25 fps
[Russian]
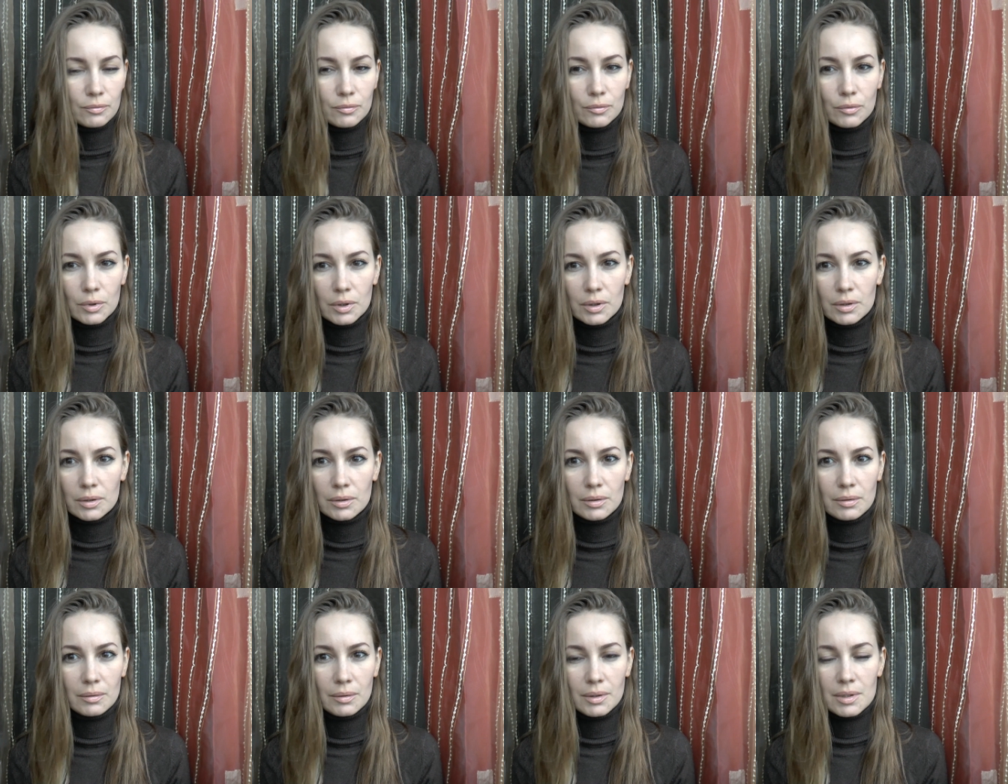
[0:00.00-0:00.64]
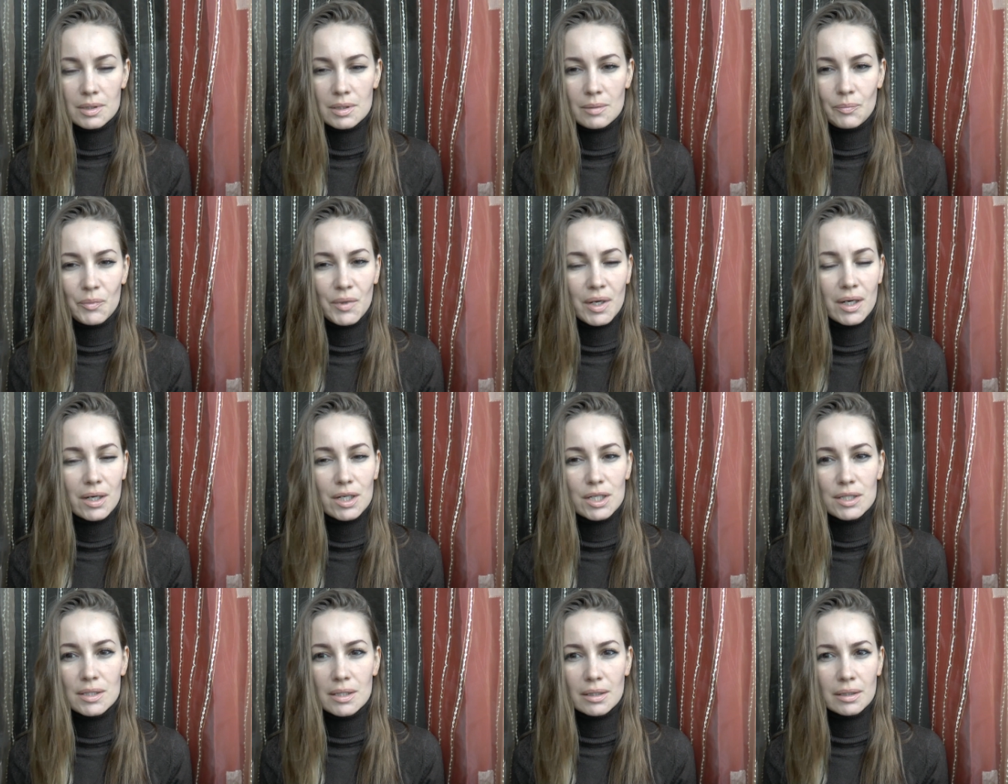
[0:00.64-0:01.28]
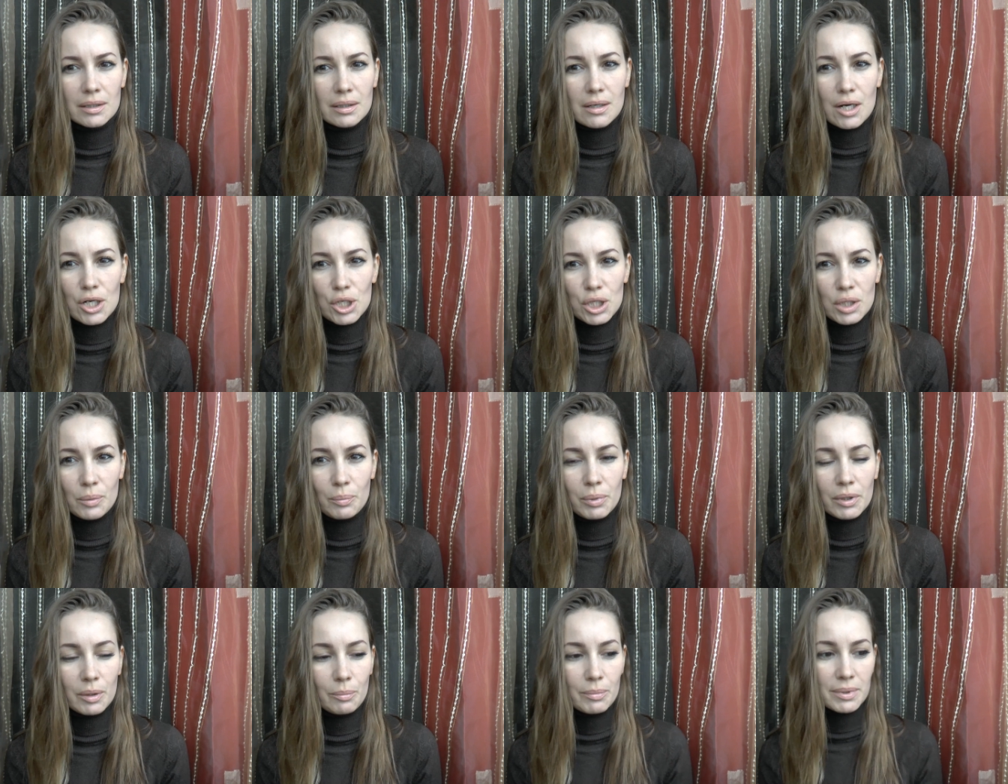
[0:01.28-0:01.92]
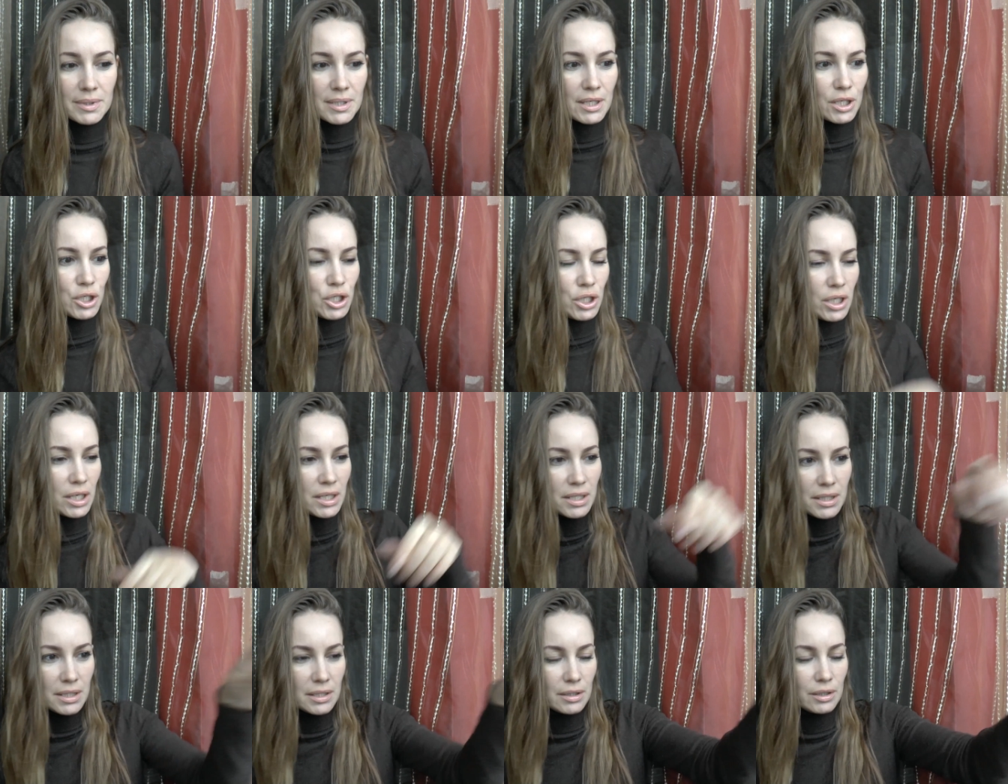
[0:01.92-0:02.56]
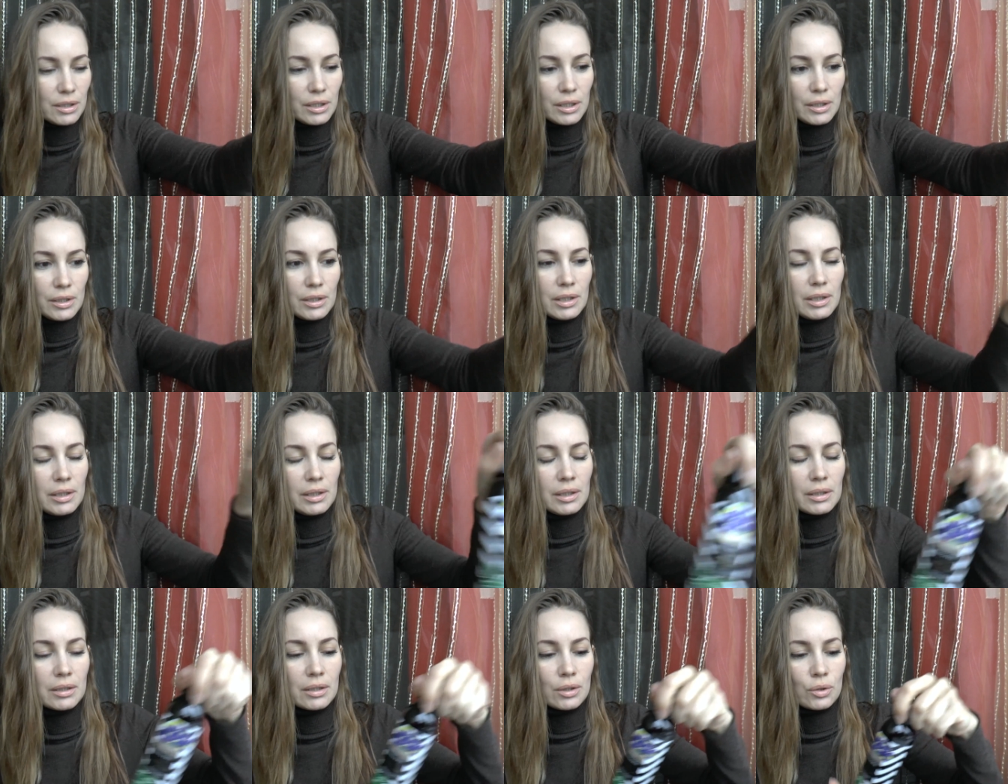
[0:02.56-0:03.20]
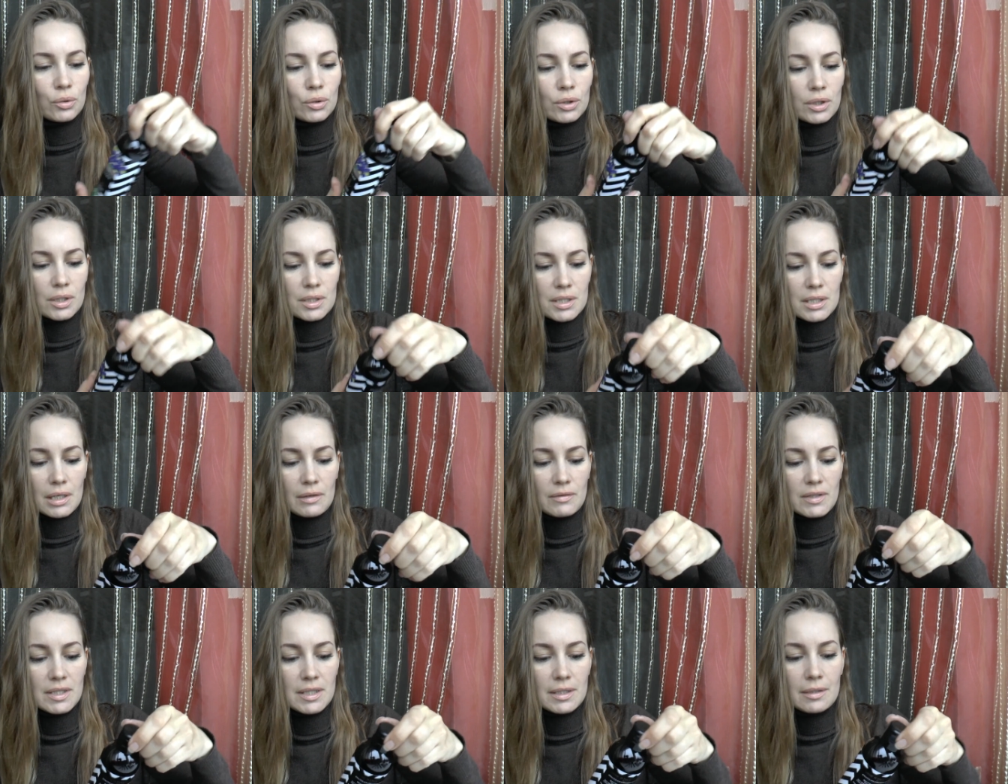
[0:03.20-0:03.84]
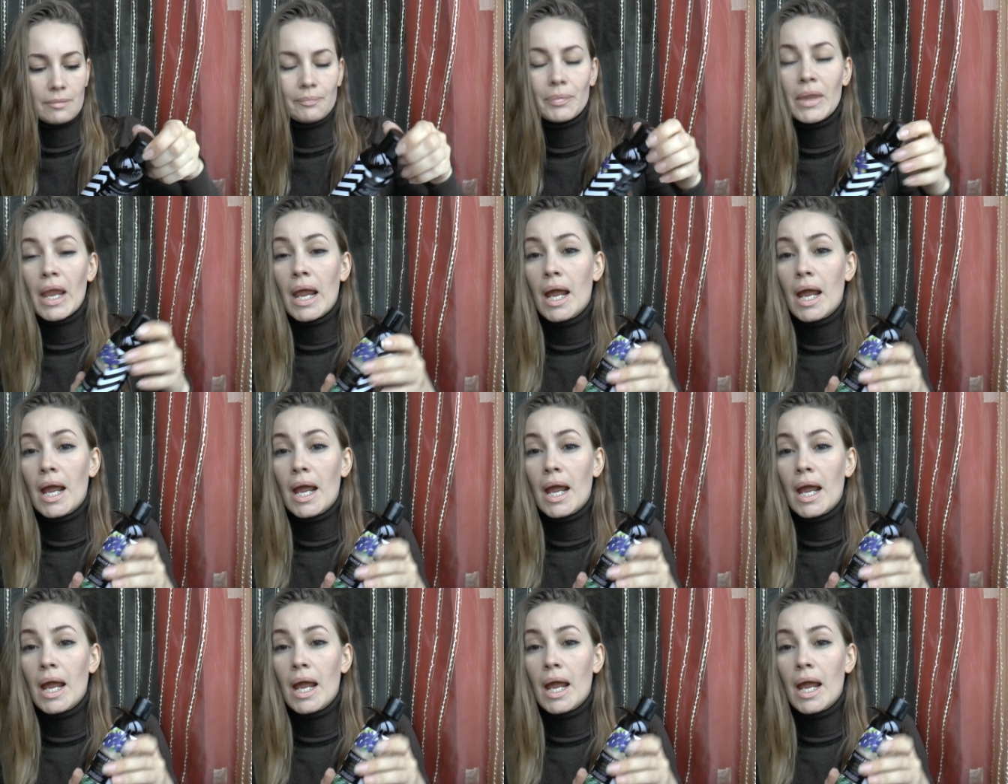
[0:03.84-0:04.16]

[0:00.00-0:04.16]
Вот, мне кажется, это каждый было бы за счастье, и это нотки зависти.